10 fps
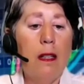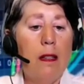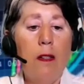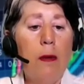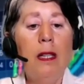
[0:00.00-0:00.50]

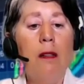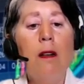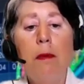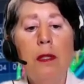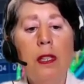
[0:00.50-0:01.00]

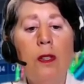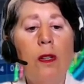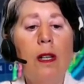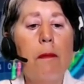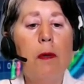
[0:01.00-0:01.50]
99% eh,
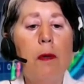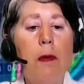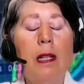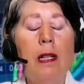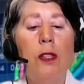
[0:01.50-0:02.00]
de la
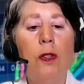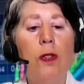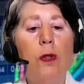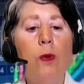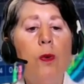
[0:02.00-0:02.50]

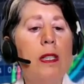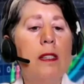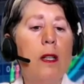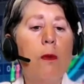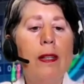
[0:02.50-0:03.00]
población nunca
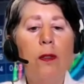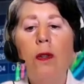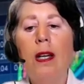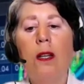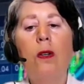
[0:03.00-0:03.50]
se ha
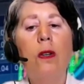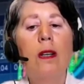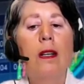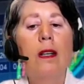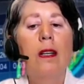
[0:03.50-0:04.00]
cuestionado
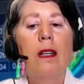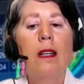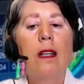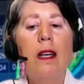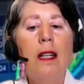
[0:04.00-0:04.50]

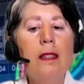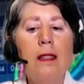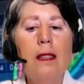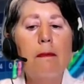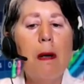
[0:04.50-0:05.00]
qué es
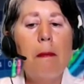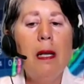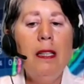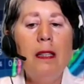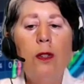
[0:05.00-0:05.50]
ese
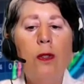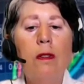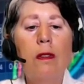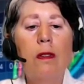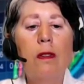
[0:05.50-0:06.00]

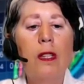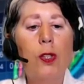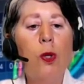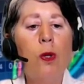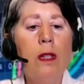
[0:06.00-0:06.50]
papelito
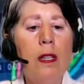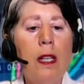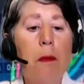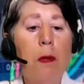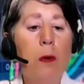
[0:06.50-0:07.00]
que yo lo
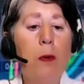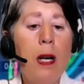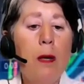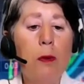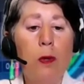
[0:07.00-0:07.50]
entrego y me
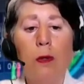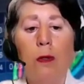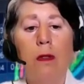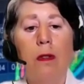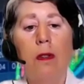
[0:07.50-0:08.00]
dan, por
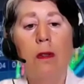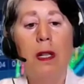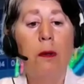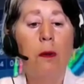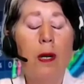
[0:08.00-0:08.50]
ejemplo, un
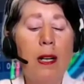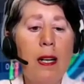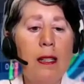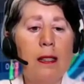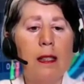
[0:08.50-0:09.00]
auto
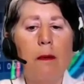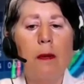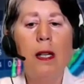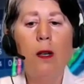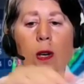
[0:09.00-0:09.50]
o me dan una
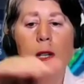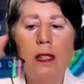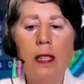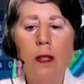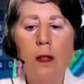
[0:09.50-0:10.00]
casa.
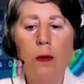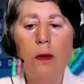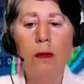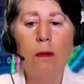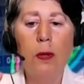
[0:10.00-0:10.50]
Vengo
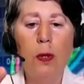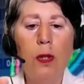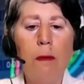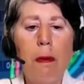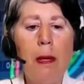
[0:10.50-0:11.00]
así con un
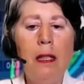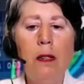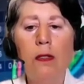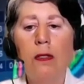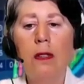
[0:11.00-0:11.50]
montón de
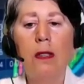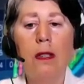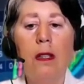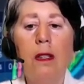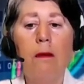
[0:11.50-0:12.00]
papelitos
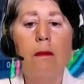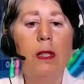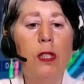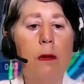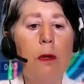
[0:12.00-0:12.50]
y
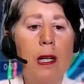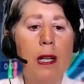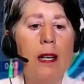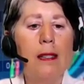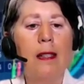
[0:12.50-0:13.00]
me llevo
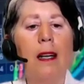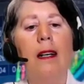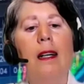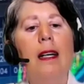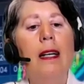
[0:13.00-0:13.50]
una casa.